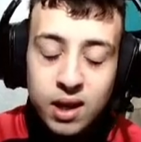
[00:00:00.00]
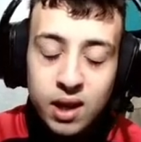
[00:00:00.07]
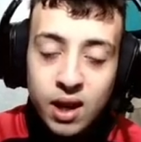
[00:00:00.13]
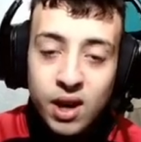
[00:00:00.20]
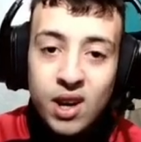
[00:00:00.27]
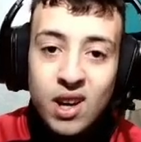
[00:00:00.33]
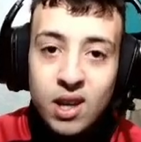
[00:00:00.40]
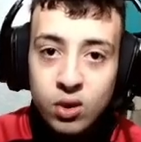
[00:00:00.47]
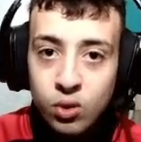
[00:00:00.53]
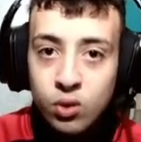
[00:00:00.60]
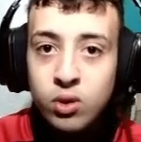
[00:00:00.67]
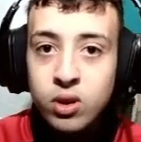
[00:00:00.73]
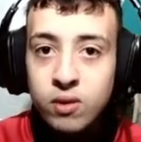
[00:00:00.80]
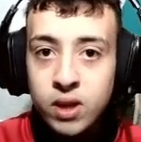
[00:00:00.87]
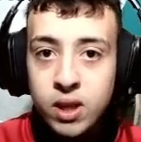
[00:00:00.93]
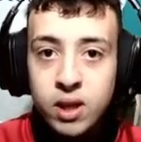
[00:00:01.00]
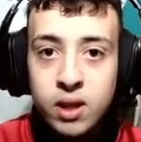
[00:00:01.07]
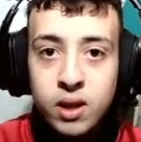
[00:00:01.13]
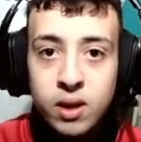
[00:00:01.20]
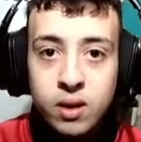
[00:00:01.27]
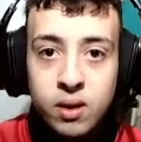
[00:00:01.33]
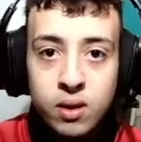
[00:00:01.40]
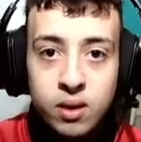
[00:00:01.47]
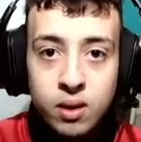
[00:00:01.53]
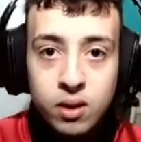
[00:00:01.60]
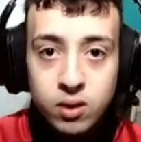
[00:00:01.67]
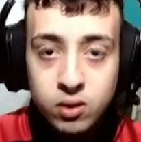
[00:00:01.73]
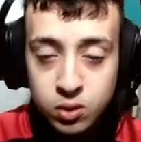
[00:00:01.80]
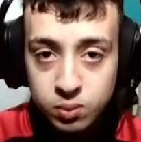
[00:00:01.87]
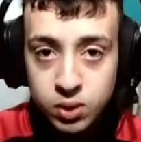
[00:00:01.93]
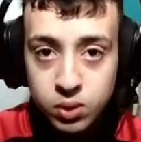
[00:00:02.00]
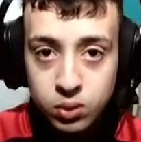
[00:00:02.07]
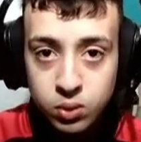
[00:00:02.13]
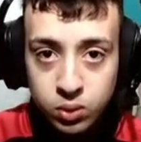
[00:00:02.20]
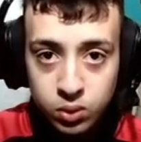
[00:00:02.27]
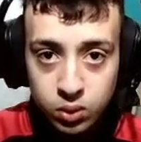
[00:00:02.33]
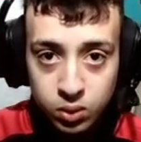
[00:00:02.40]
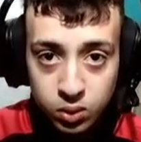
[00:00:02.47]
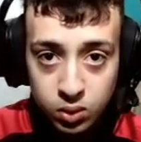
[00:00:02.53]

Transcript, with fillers: credono di vedere, soprattutto